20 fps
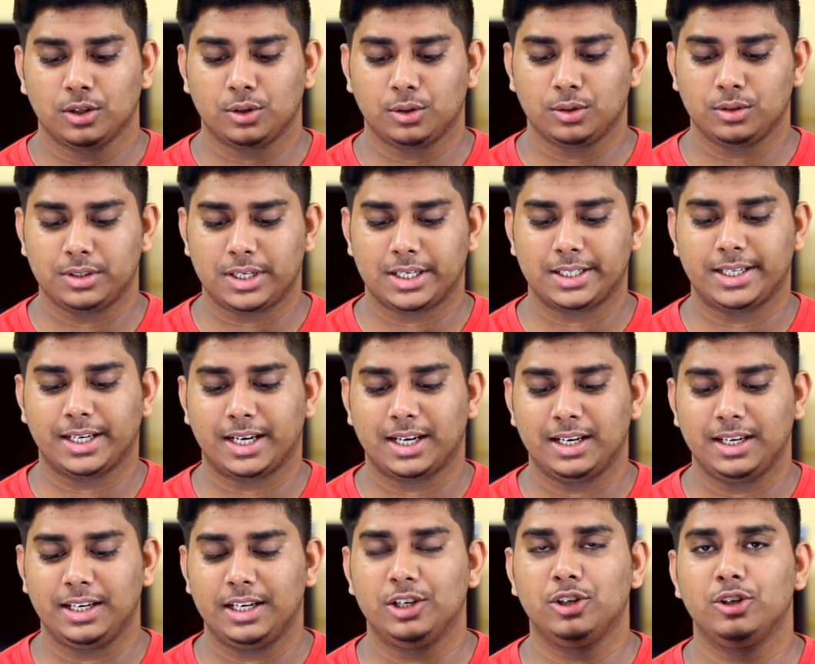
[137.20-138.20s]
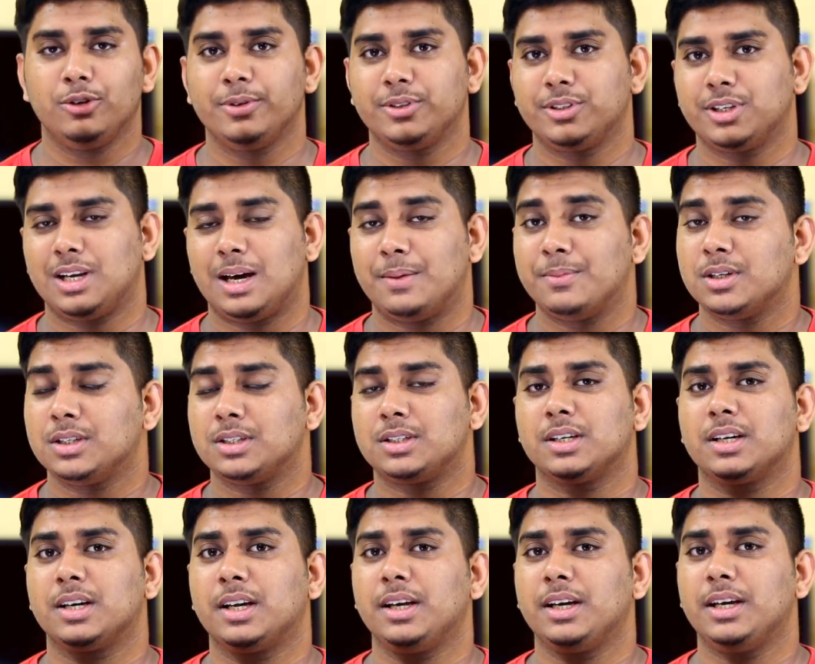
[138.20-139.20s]
তো জাস্ট এখানে ইন্ডিভিজুয়াল আমি জাস্ট
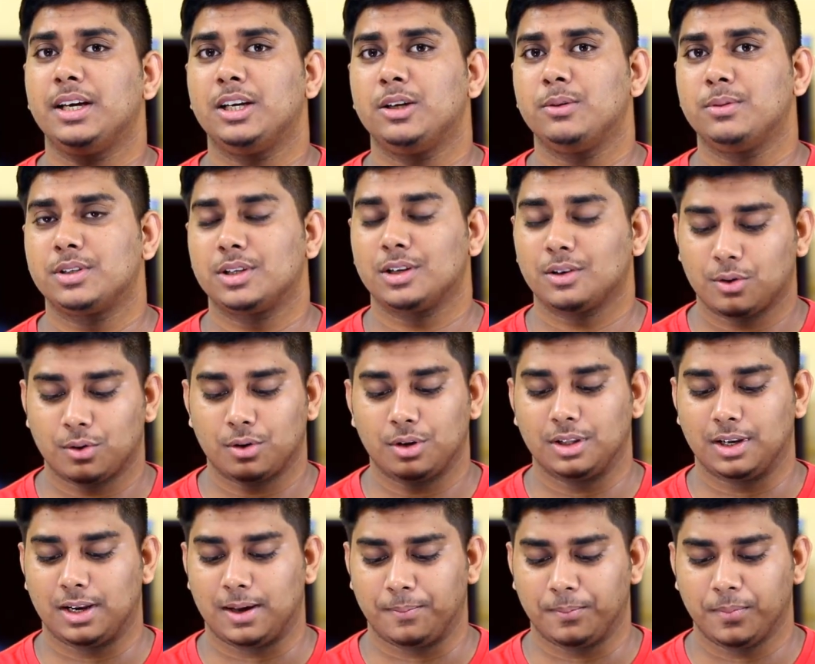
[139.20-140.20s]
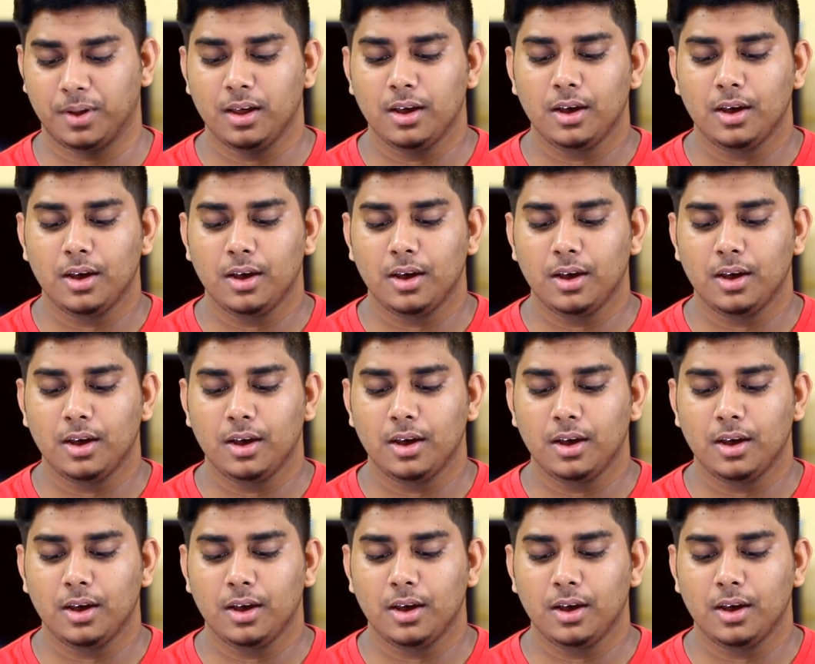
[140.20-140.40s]
এখানে ইন্ডিভিজুয়াল করে দিলাম